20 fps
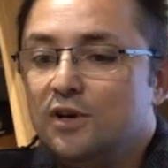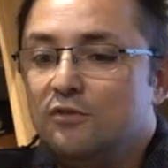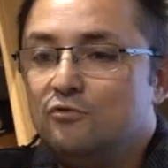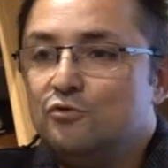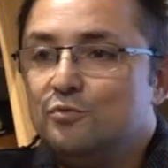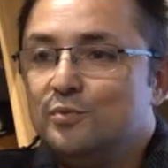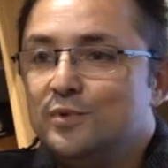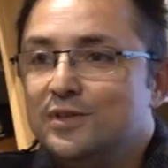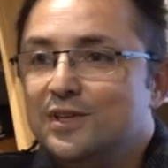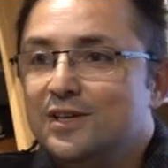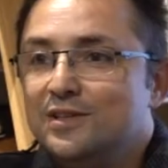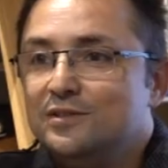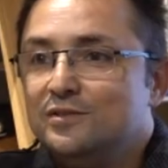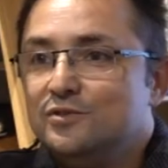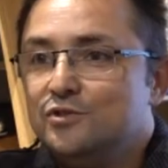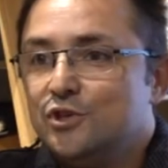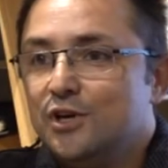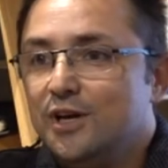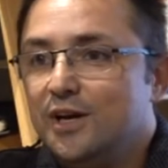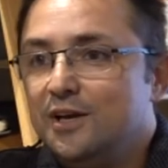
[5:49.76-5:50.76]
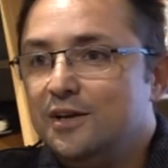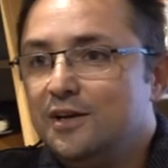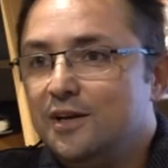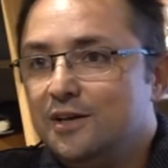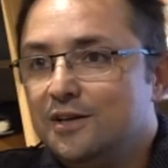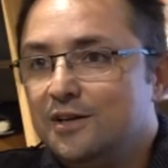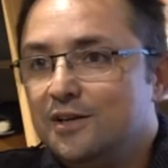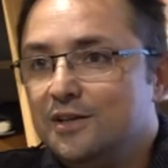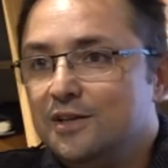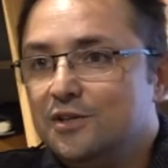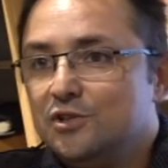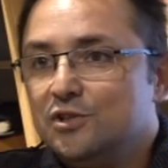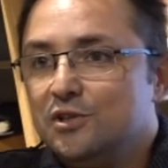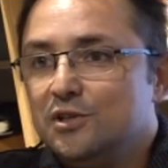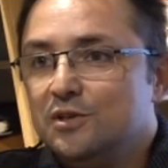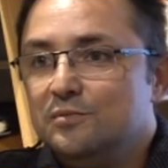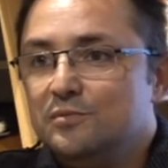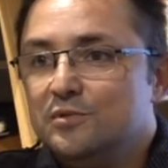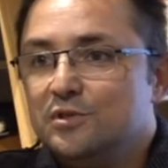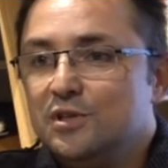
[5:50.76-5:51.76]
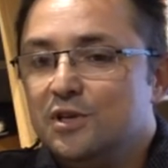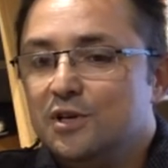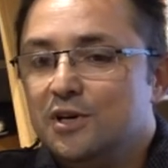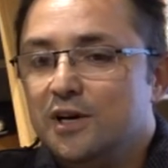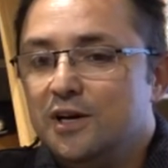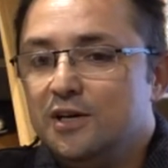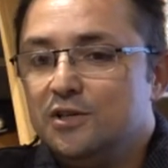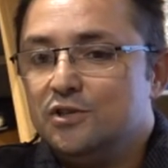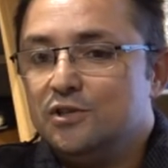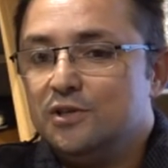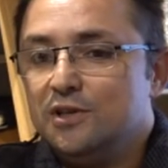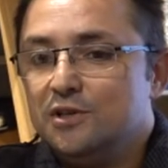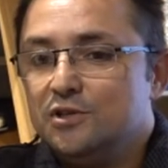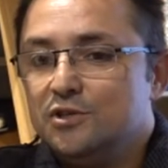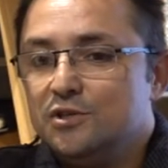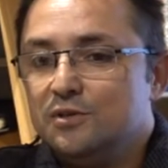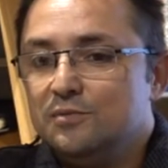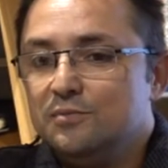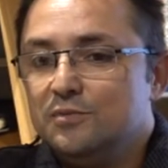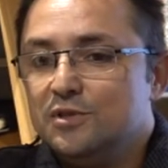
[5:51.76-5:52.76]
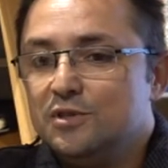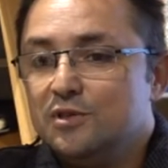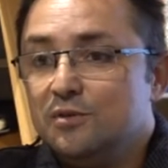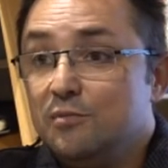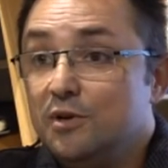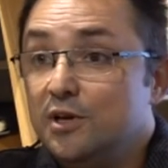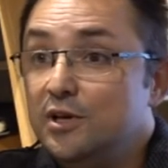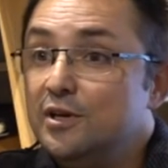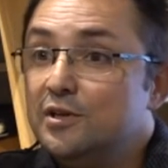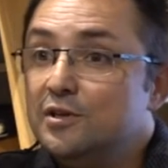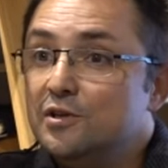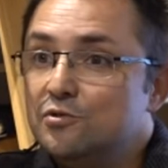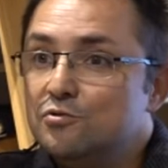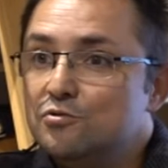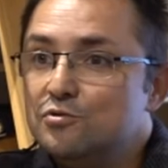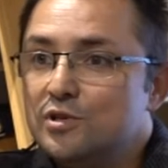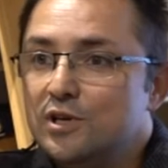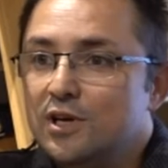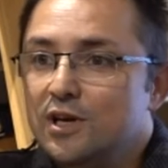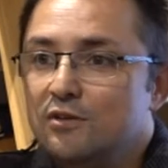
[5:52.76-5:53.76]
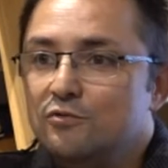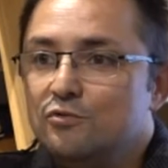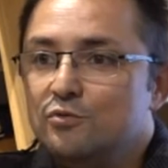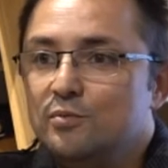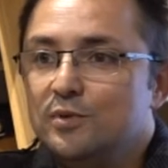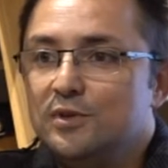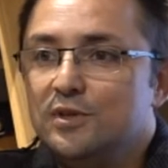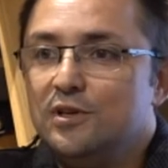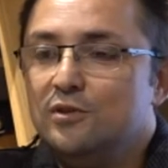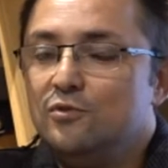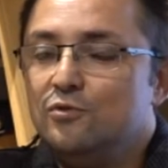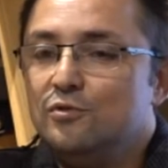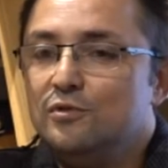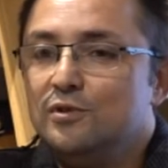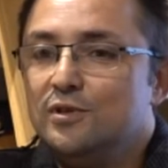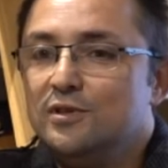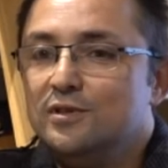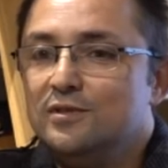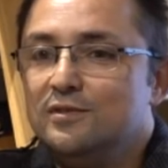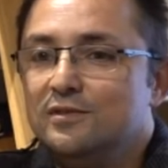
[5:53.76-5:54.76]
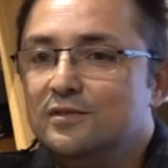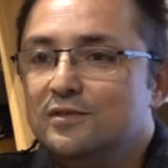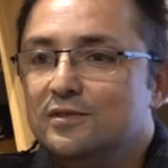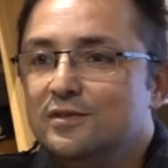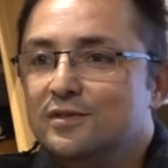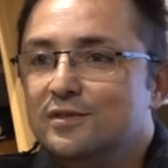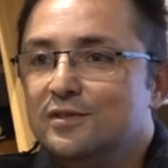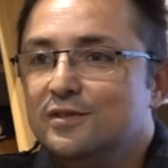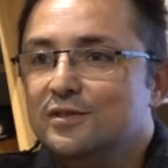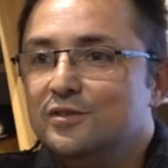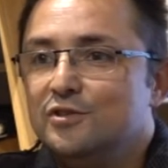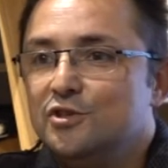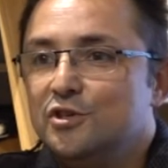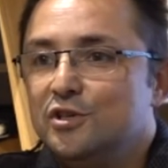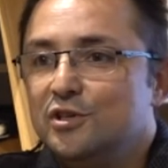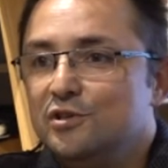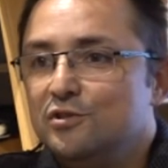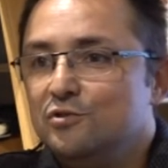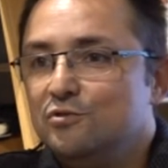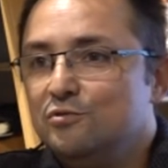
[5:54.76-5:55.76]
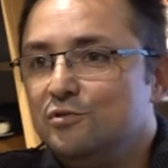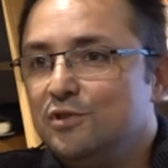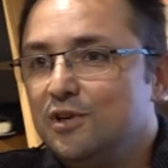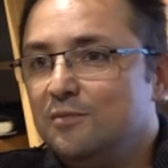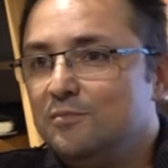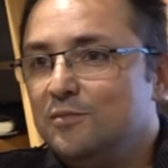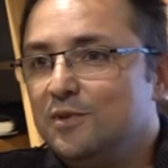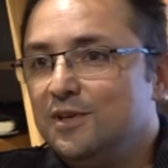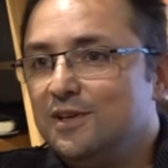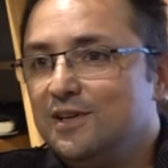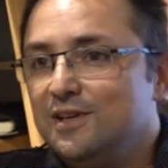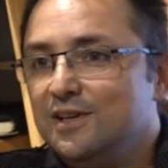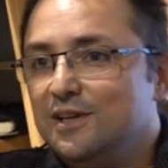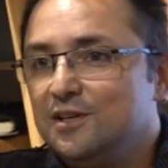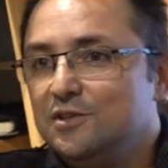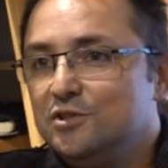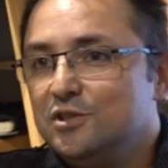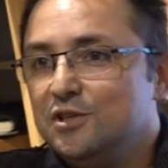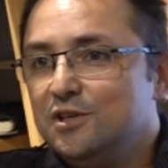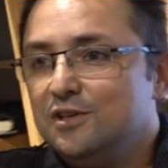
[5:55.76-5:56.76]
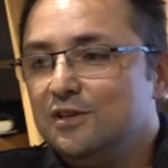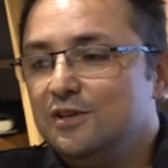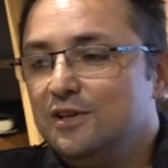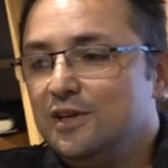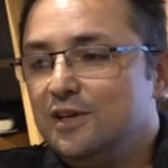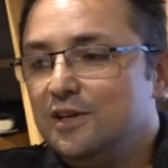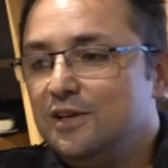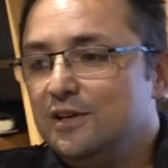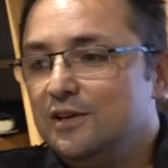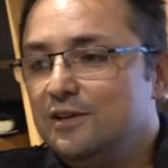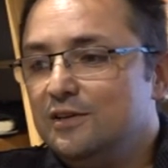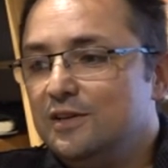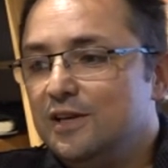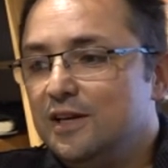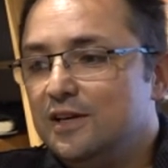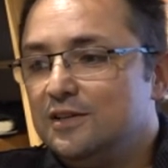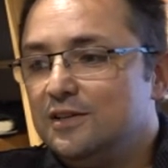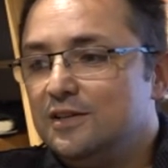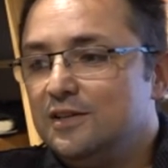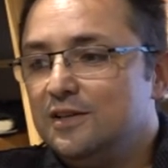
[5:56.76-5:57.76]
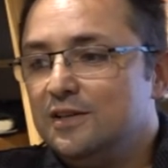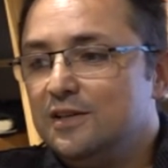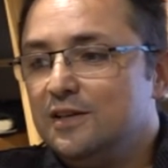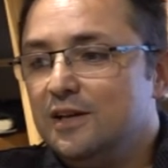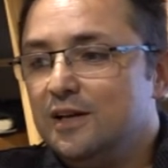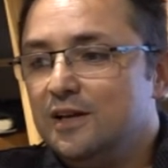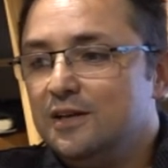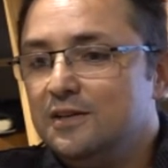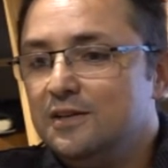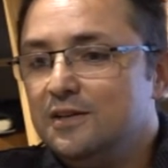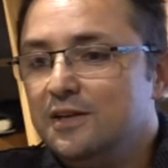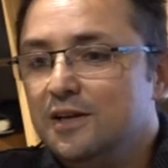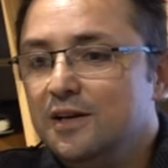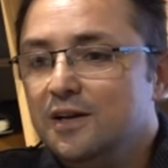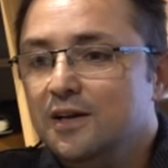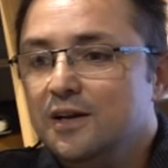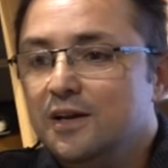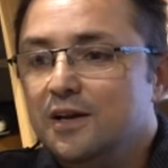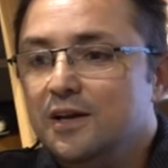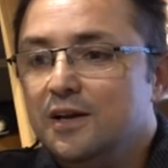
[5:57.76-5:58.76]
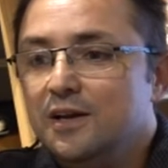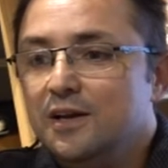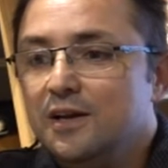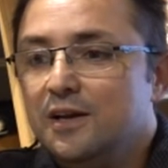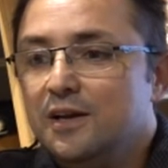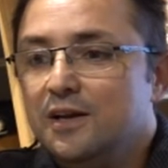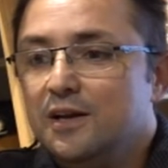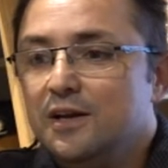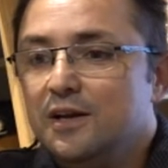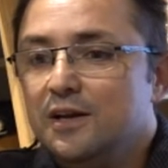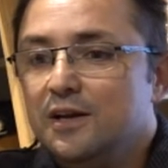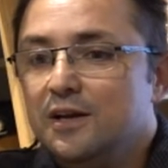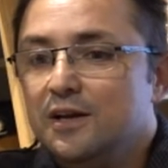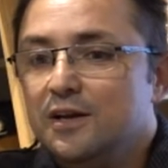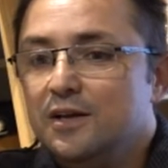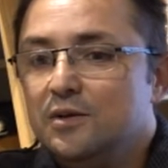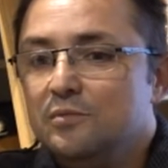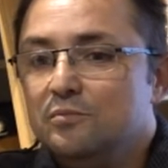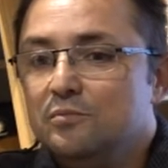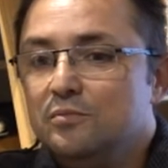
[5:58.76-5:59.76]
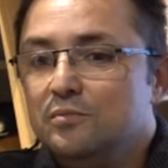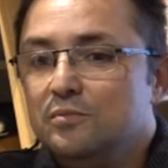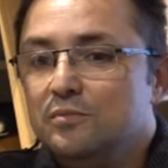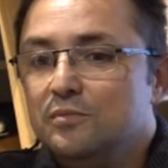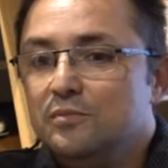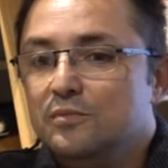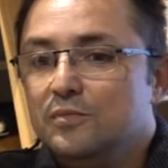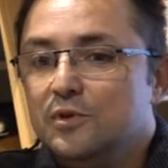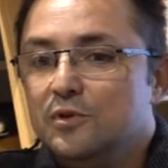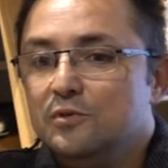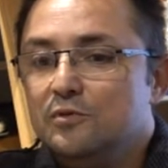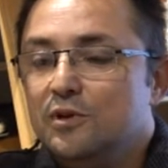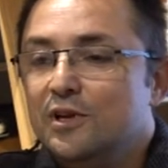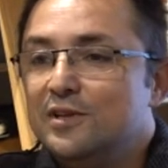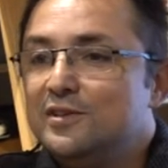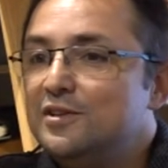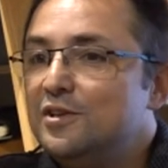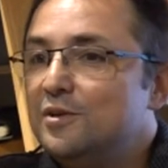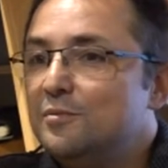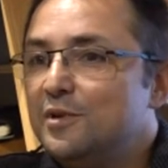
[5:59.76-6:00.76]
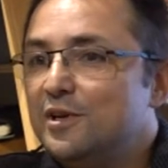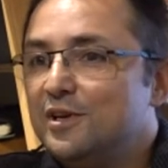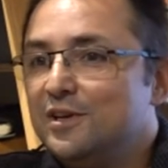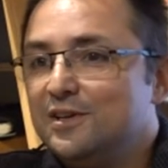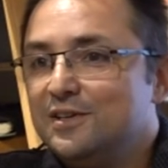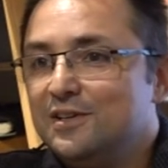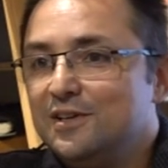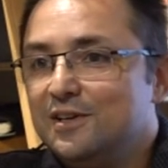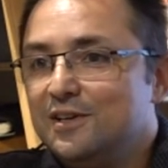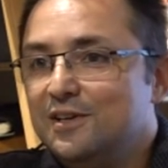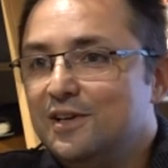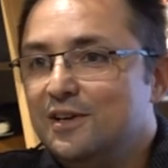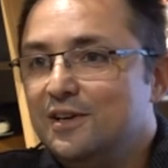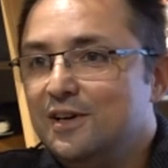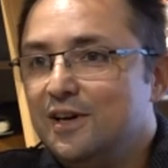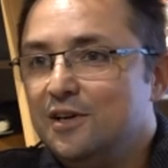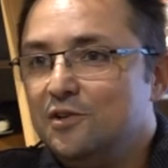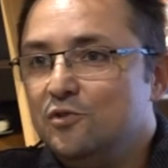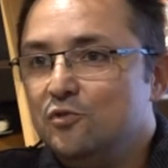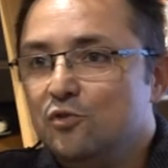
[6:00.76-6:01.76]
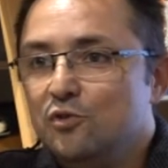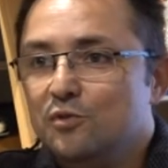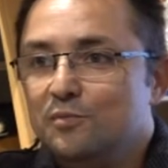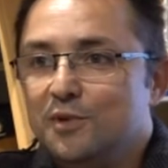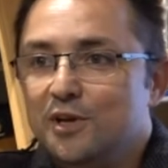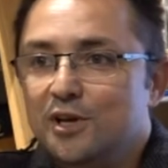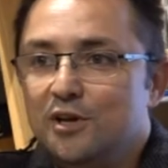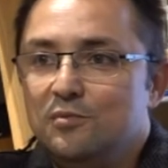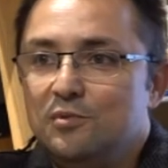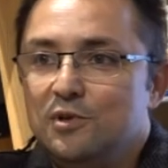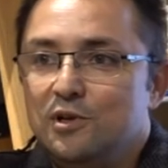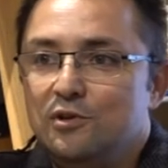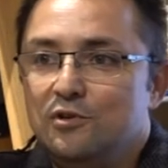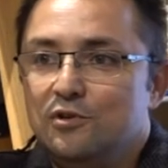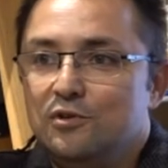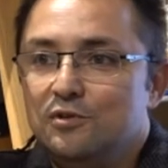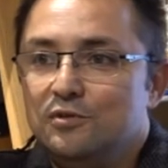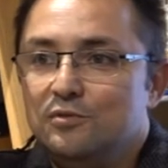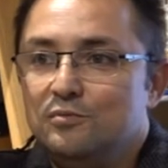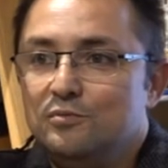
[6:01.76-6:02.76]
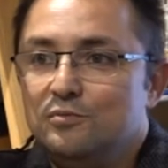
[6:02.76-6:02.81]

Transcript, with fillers: Avrupa'dan şair arkadaşlarımızla karşılaştığımız zaman ya da Kuzey Avrupa'dan onların e, şehir gündemleriyle, şehirle ilgili dertleriyle e, Latin Amerika'dakiler aynı olmayabiliyor.